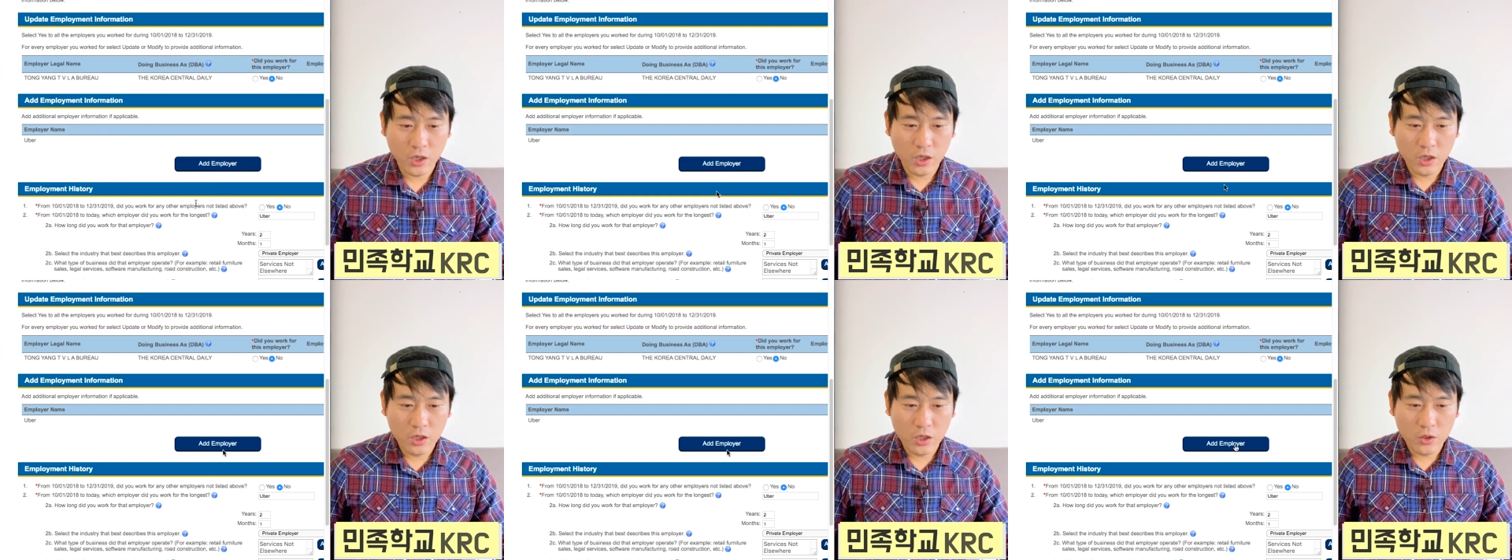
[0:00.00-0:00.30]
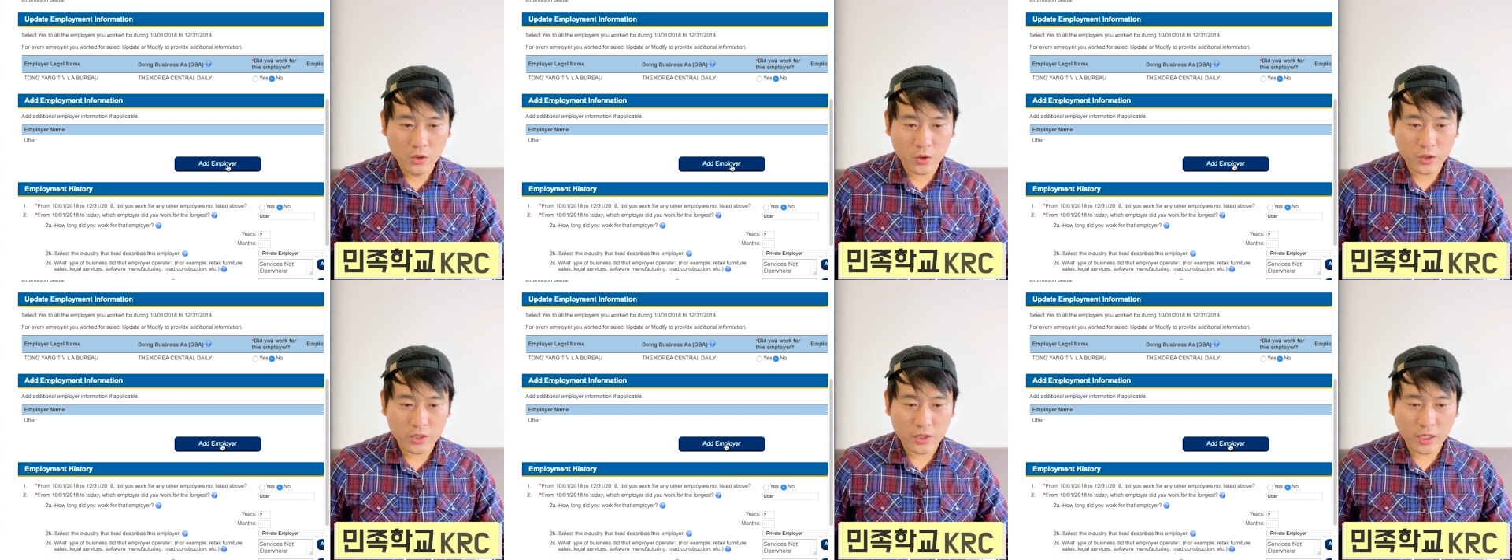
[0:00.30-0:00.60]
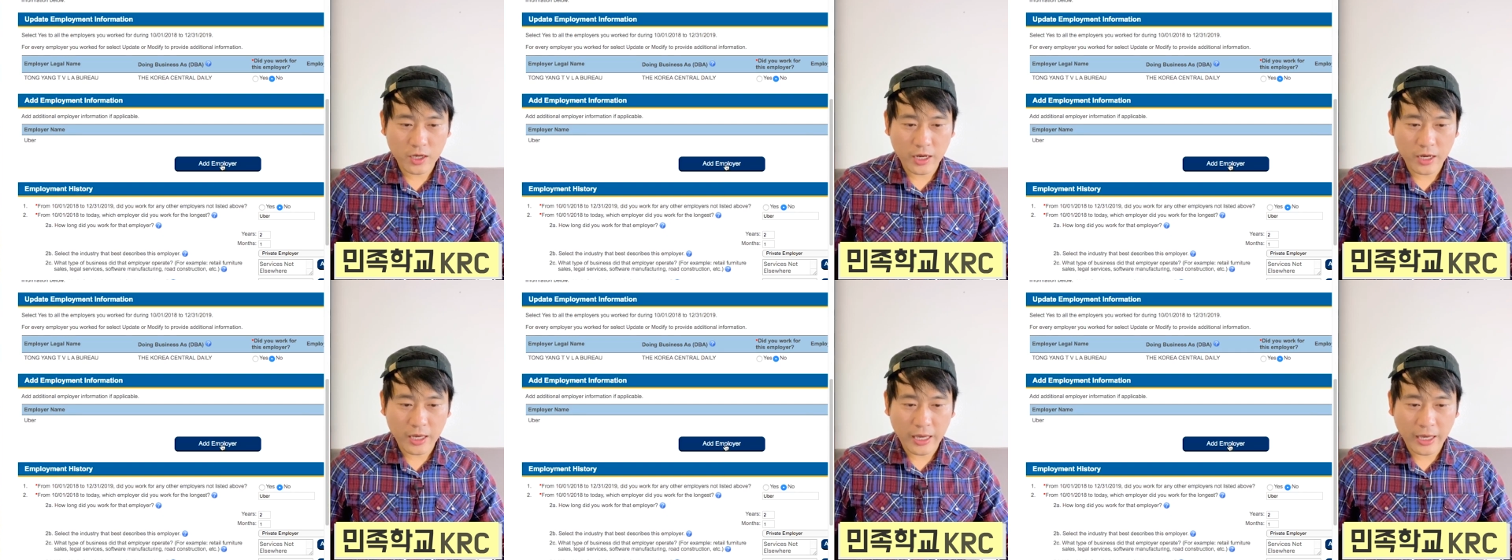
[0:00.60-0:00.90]

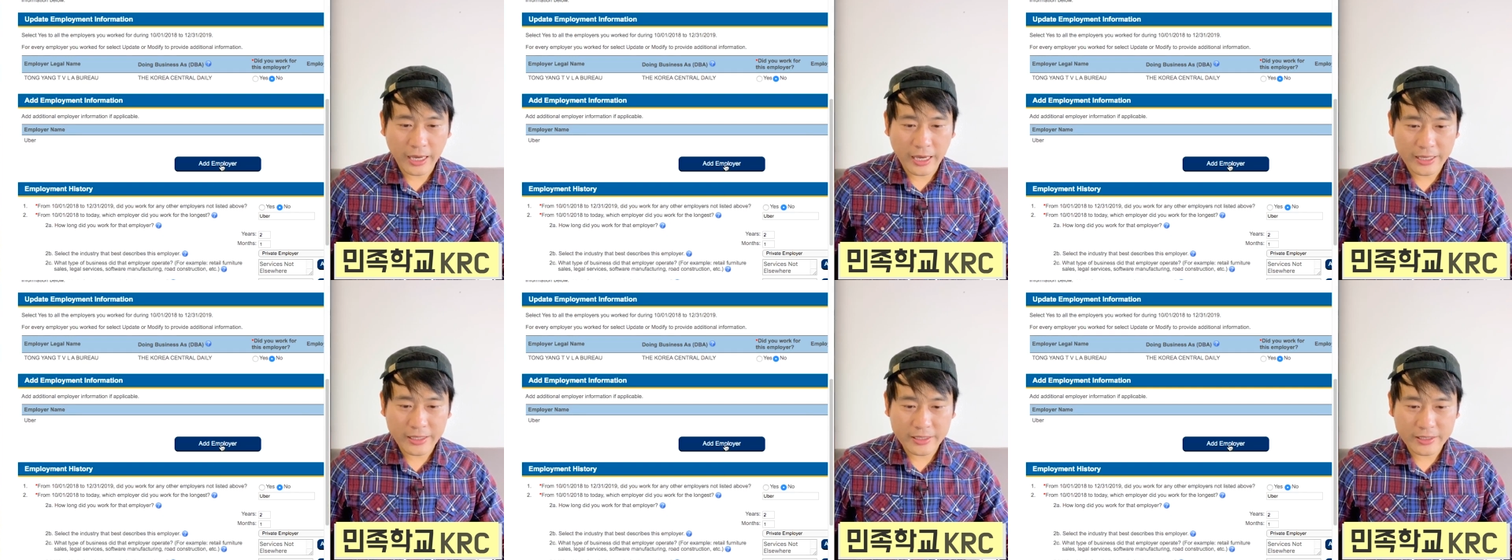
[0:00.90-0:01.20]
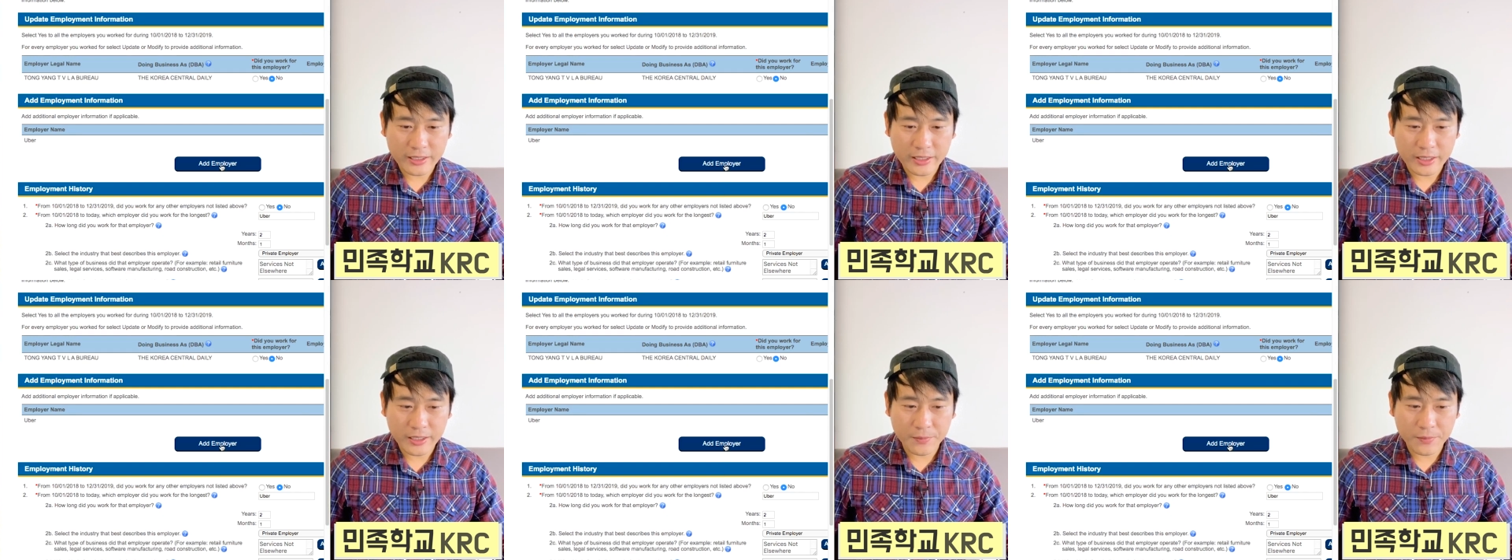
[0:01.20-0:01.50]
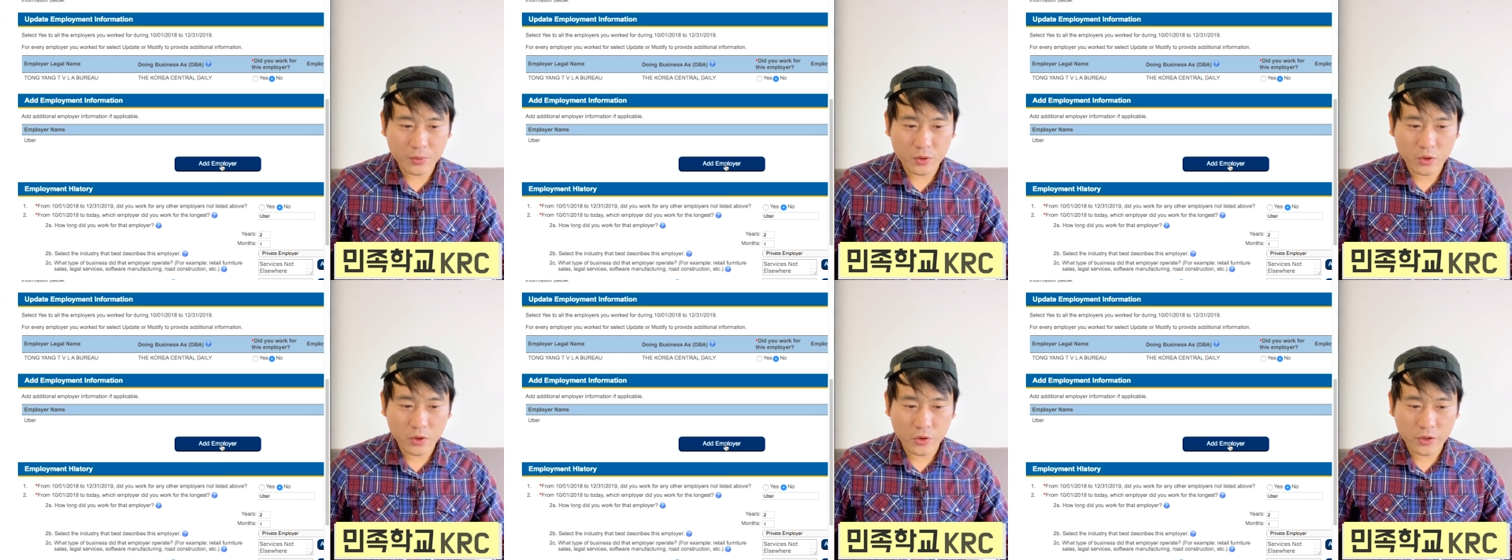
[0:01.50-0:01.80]
여기다가 add
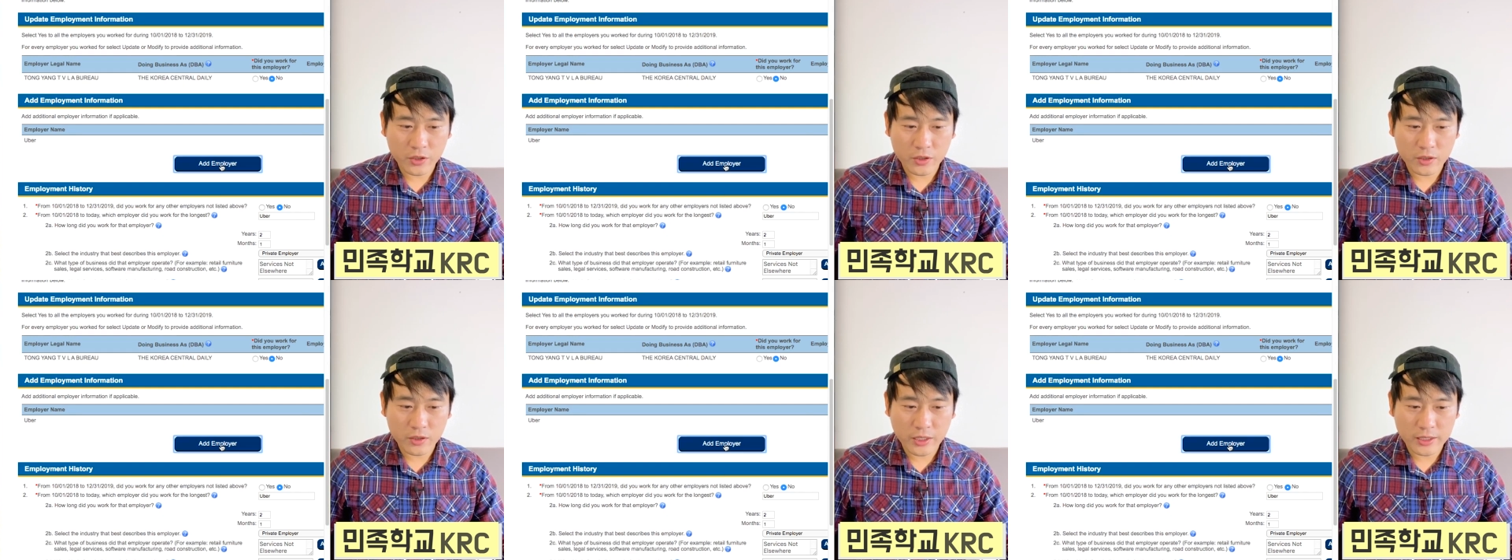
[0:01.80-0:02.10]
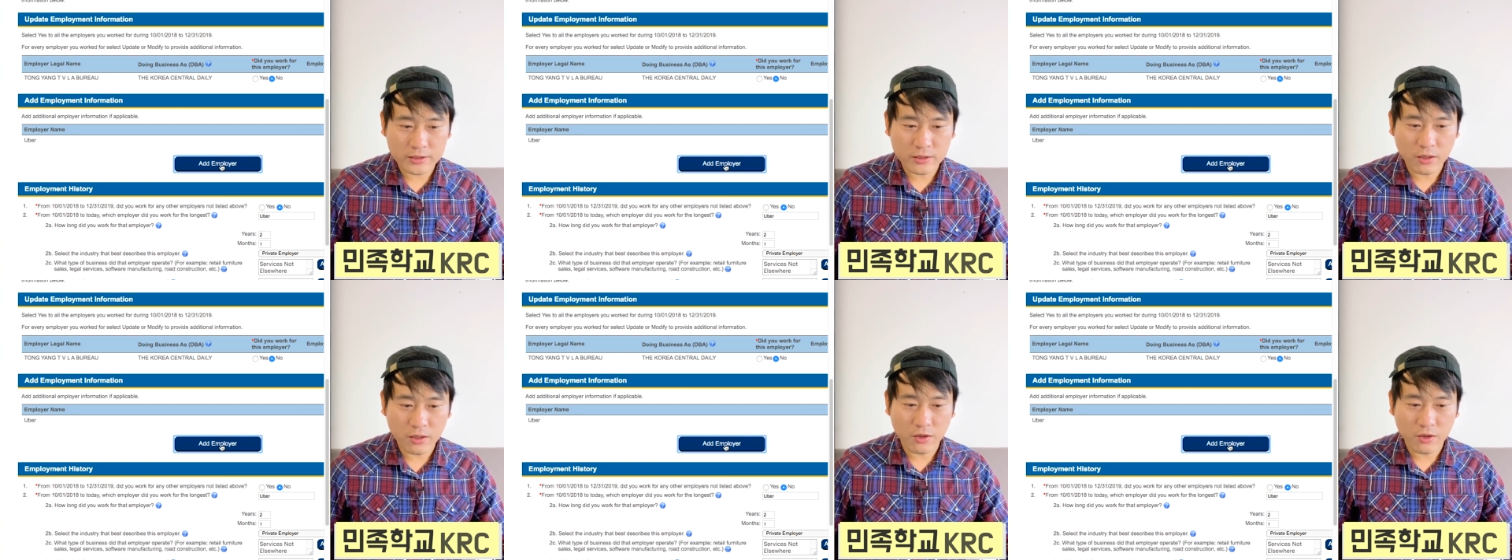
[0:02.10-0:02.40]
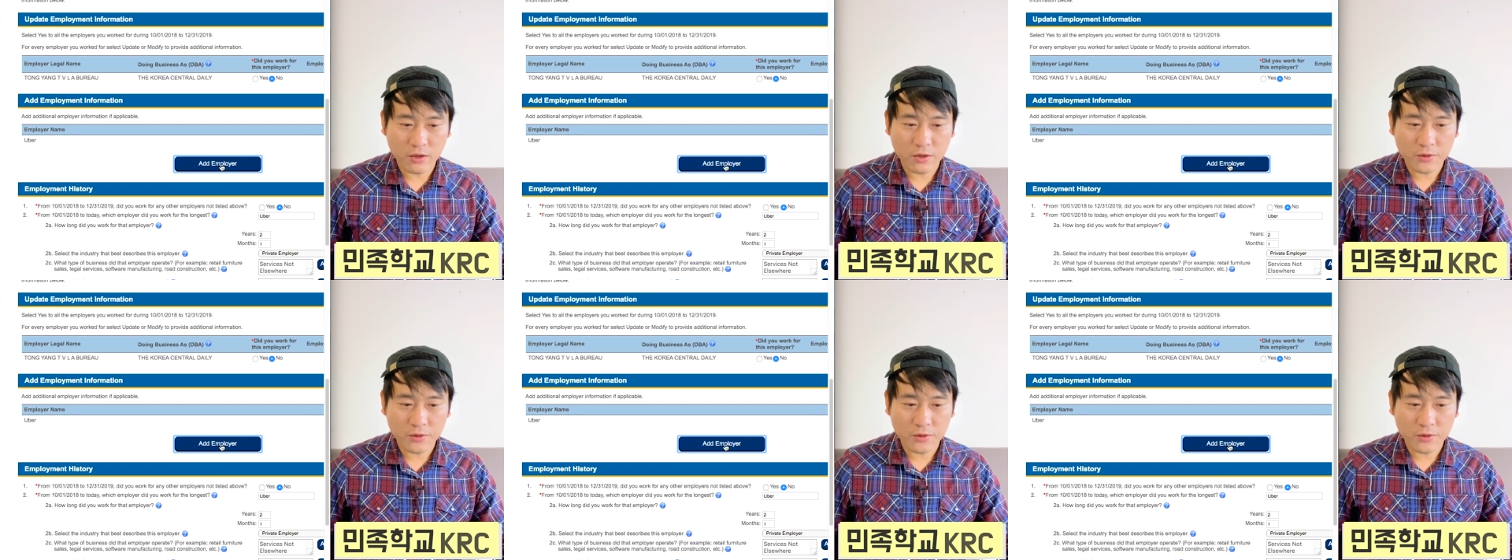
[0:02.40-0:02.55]
employer를 해서